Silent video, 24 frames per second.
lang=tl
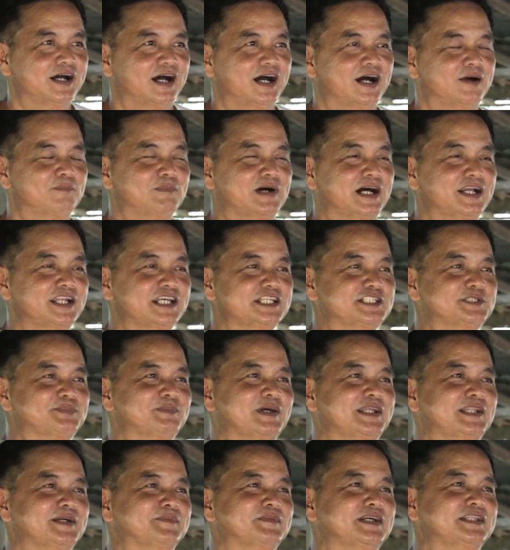uh,
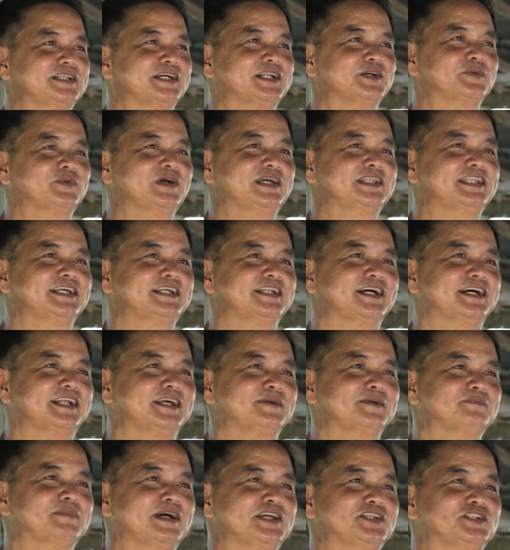management naman. Graduating na
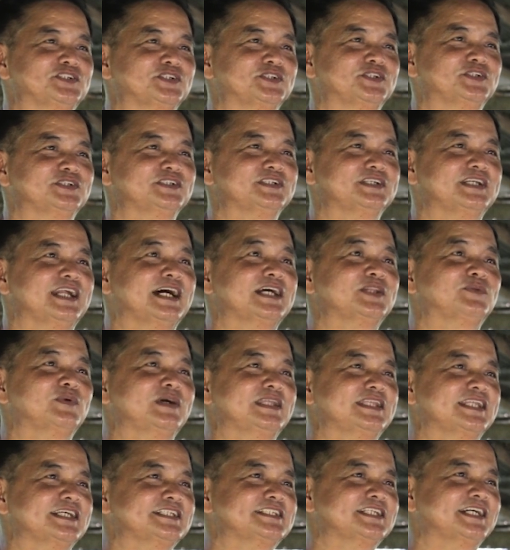rin, by June,
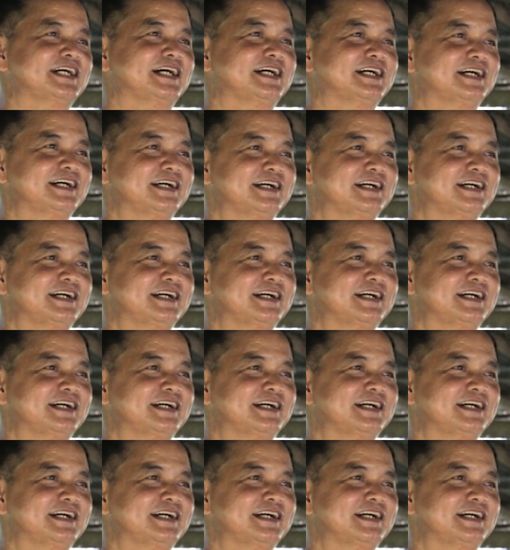graduate na siya.